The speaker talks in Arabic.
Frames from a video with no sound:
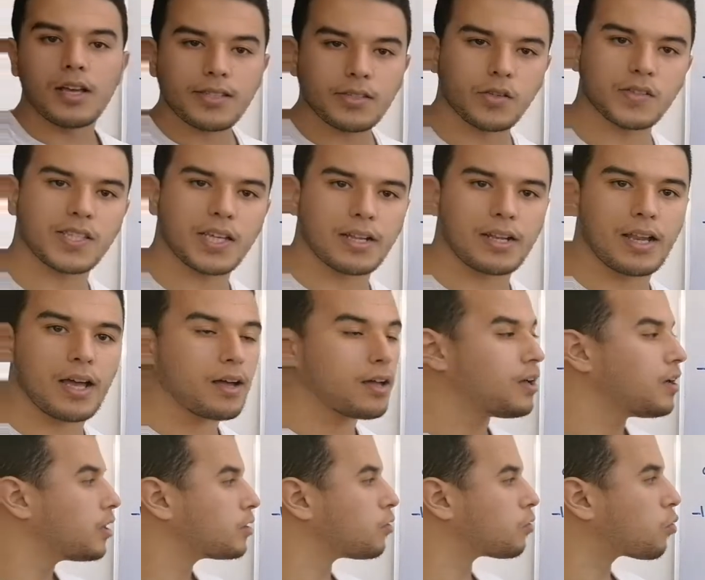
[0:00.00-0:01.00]
اسكو سي كلير
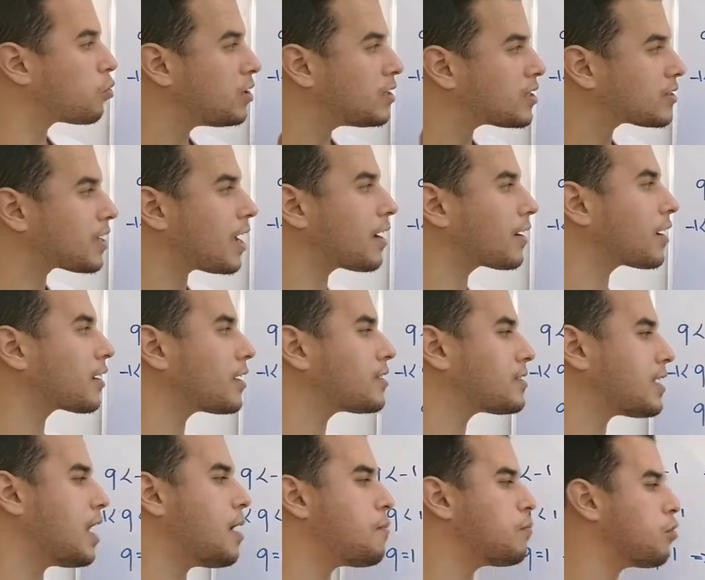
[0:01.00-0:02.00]
دونك وليدات هكا
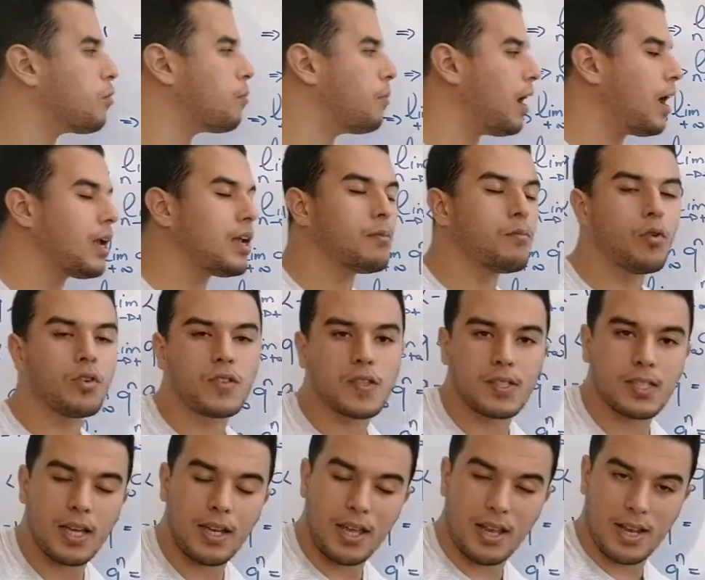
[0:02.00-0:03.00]
كنتعاملوا مع
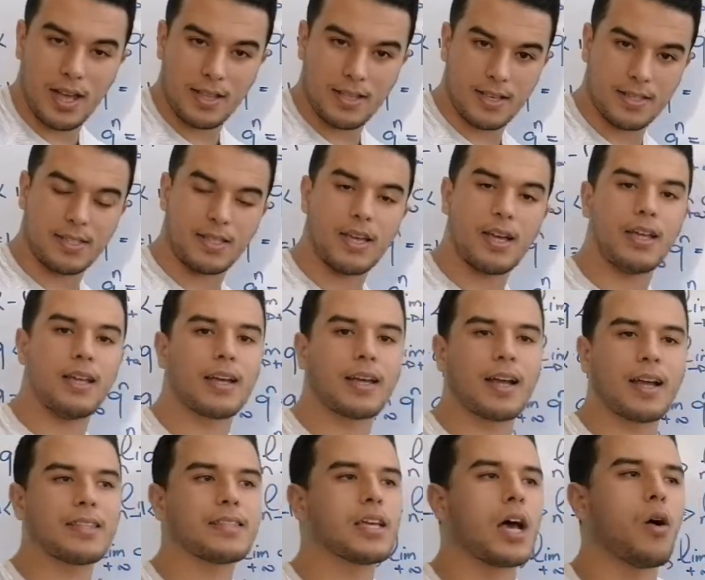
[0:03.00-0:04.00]
المتسالية الهندسيه الا
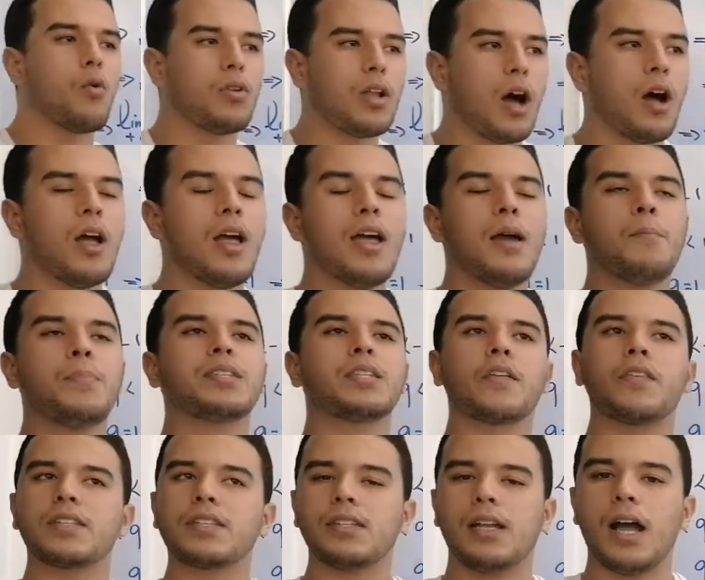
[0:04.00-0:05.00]
كانت أولى
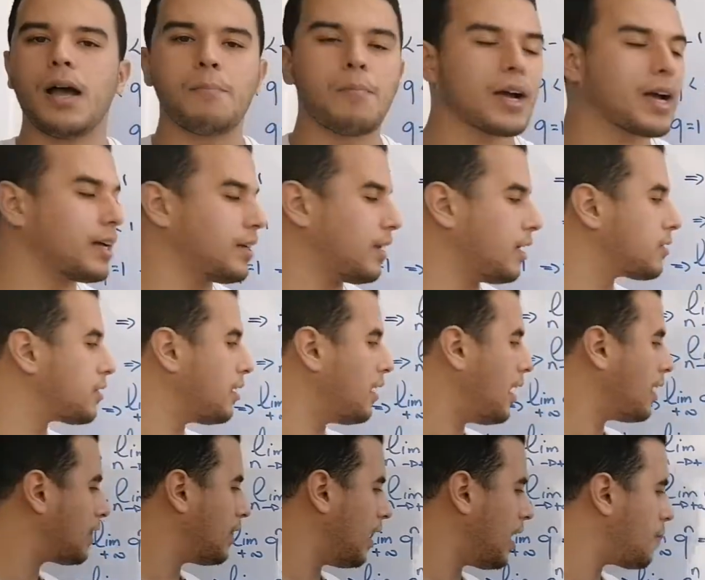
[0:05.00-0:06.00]
بصفه عامه كان عندنا
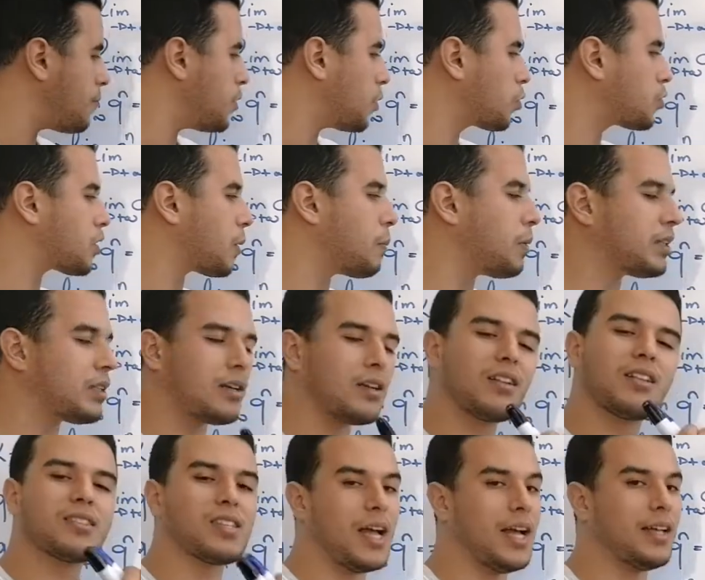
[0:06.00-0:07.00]
الحد العام يكتب
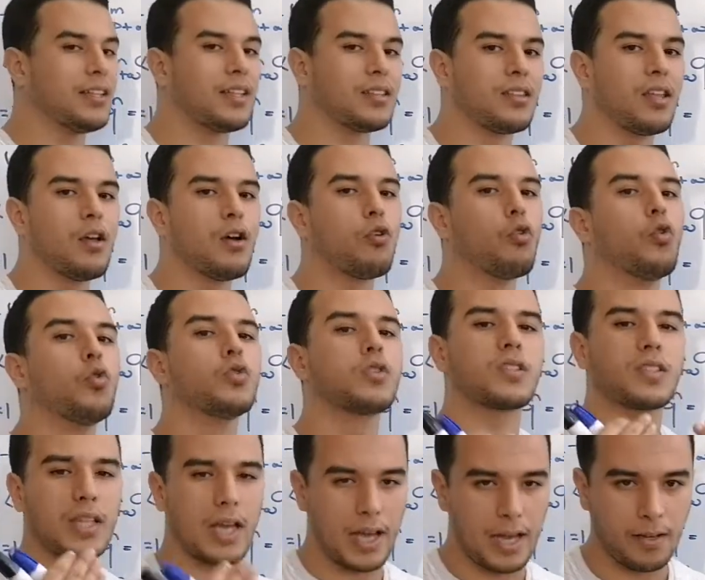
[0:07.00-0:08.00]
بدلاله عدد
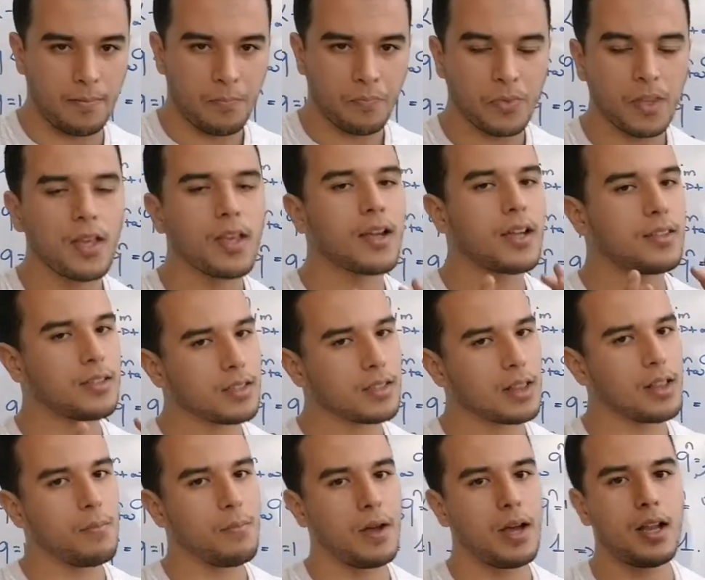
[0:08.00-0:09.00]
اس ان
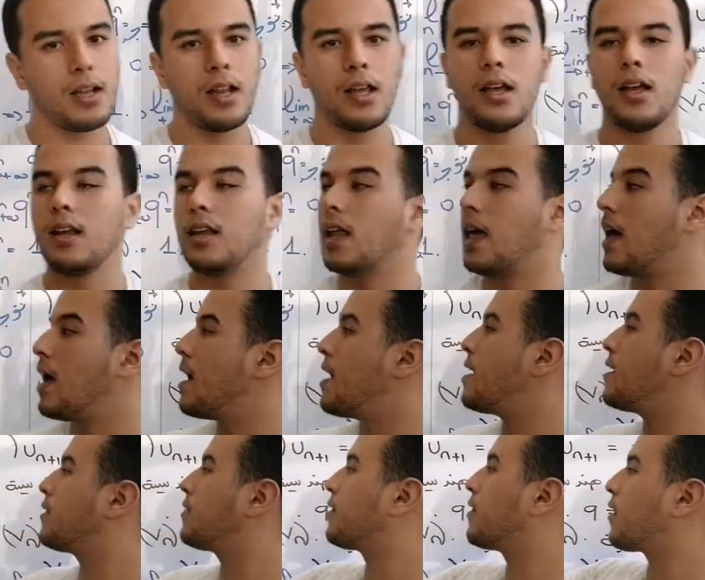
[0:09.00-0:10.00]
كنرد البال
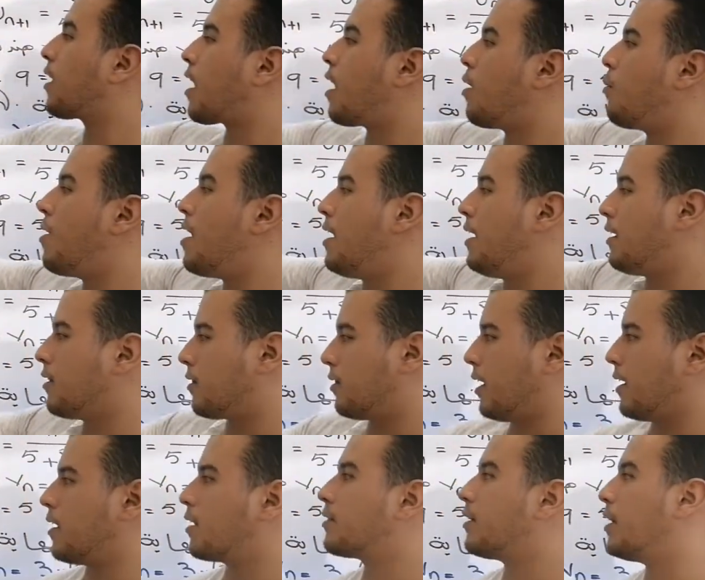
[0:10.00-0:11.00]
لهاد القواعد
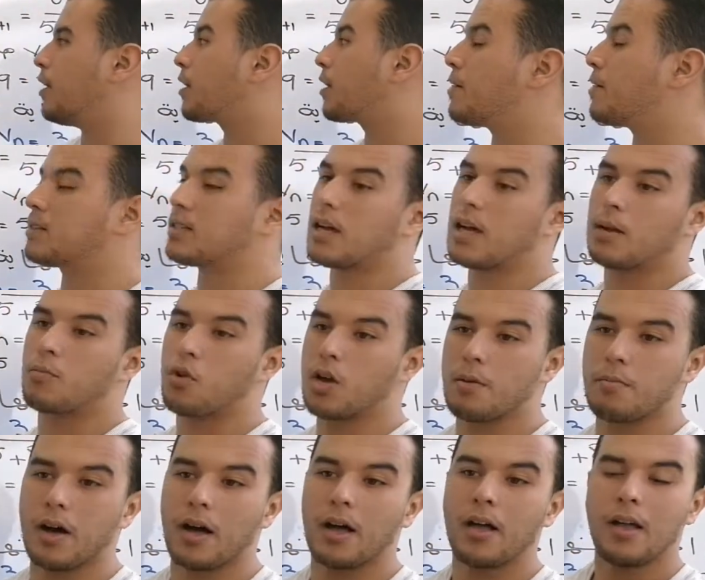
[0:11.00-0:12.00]
الله يرضي مسائل
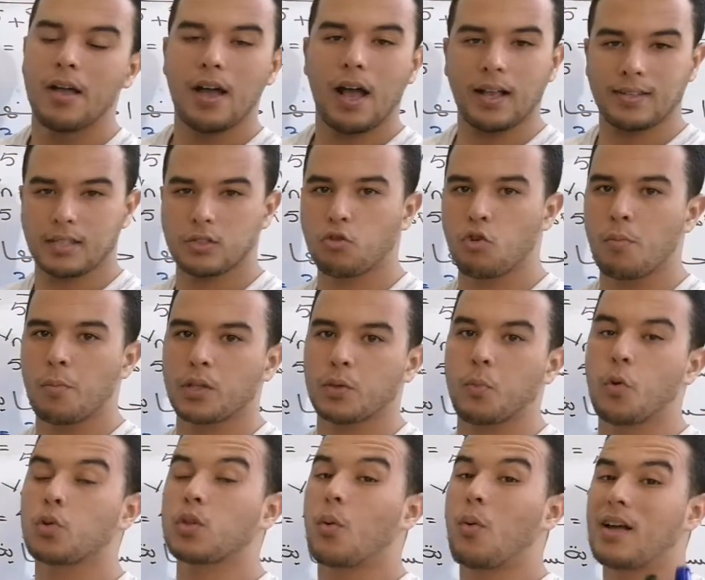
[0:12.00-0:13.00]
مهمه خاصها تكون
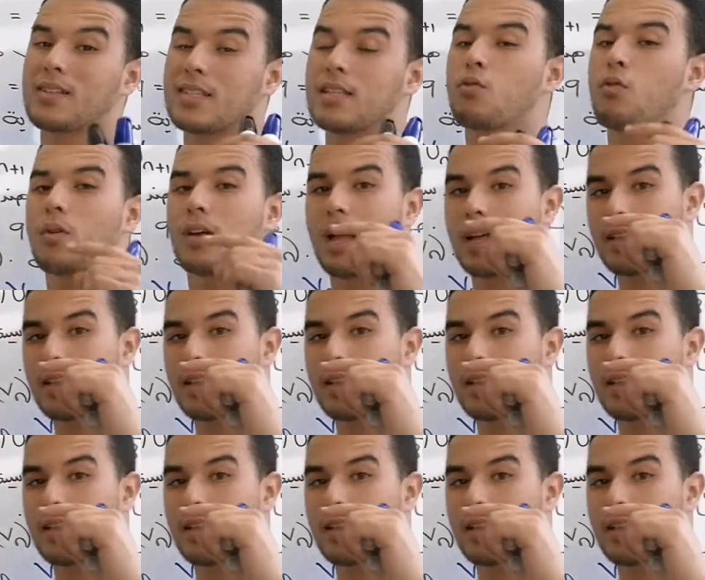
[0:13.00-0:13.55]
مضبوطه وخاصني نكون